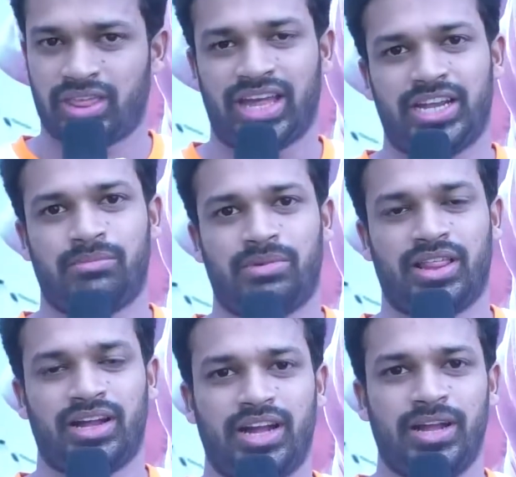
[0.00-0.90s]
ஒரு கேரக்டர்
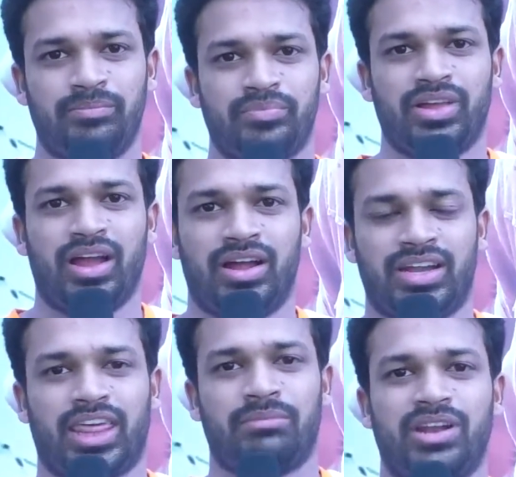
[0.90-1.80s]
பண்ணியிருக்காங்க
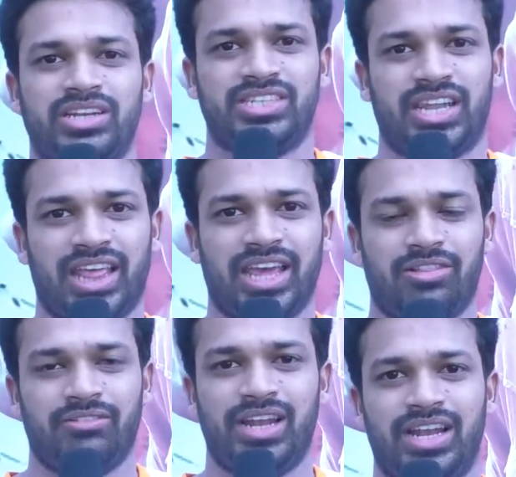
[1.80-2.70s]
நிறைய பேர் நினச்சிட்டு இருக்கீங்க
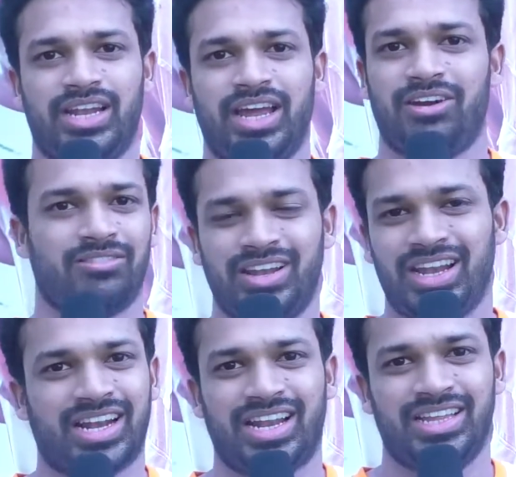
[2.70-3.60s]
அவர் வில்லன்னு அவர்
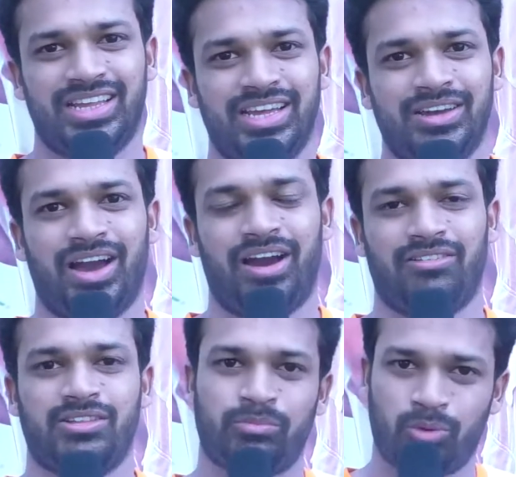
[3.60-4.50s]
வில்லன் கிடையாது
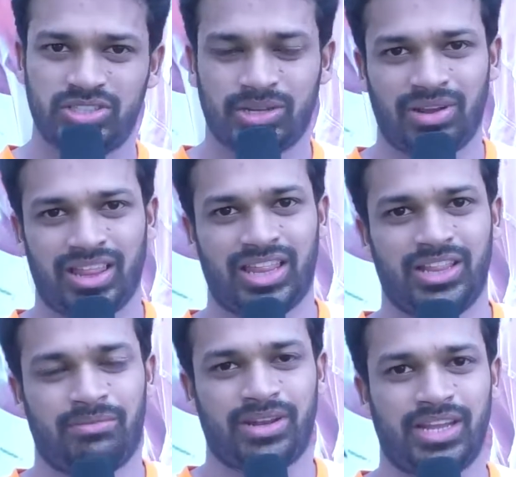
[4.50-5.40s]
அவர் வந்து போலீஸாக பண்ணியிருக்காரு
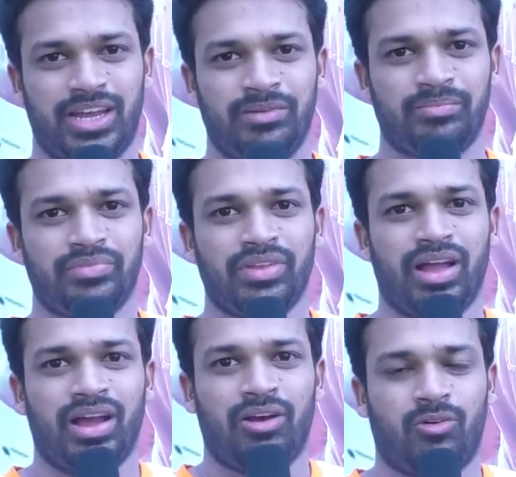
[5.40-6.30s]
இந்த படத்தில்
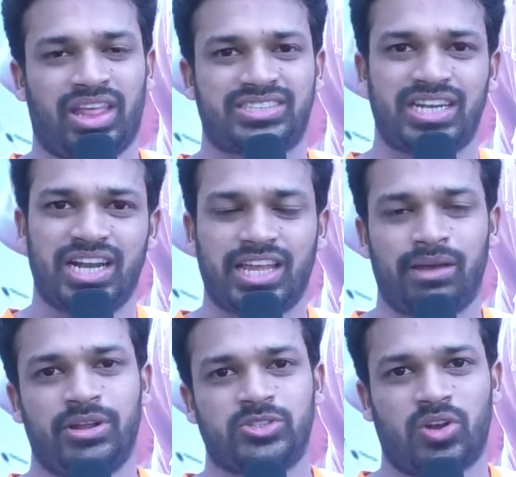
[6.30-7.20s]
ஒரு எக்ஸ்டெண்டட்
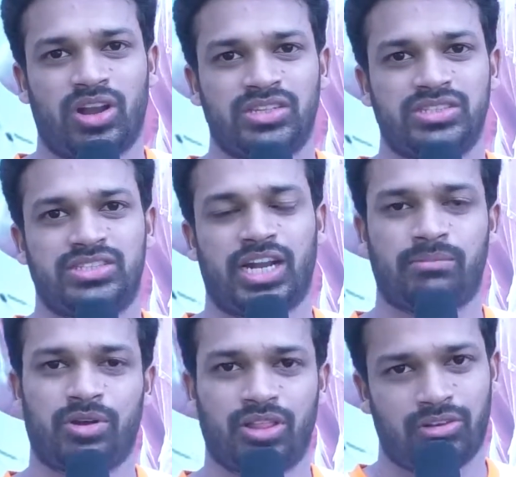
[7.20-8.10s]
கேமியான்னு சொல்லலாம்
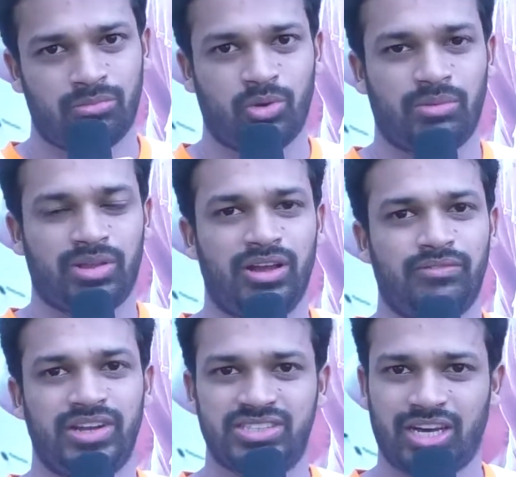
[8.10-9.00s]
ஸ்டார்ட் பண்ணதும் அவர் மூலியமாக தான்
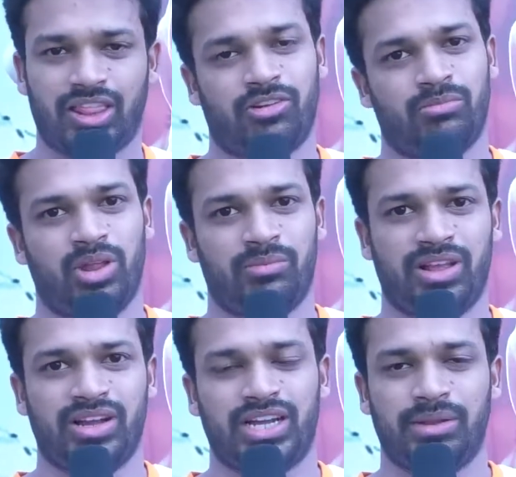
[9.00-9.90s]
ஃபினிஷ் ஆகிறது அவர்
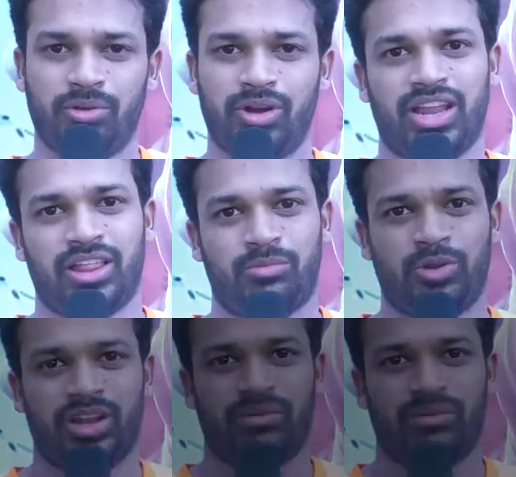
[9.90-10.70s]
மூலியமாக தான் கண்டிப்பாக அவங்க எல்லாருக்கும் பிடிக்க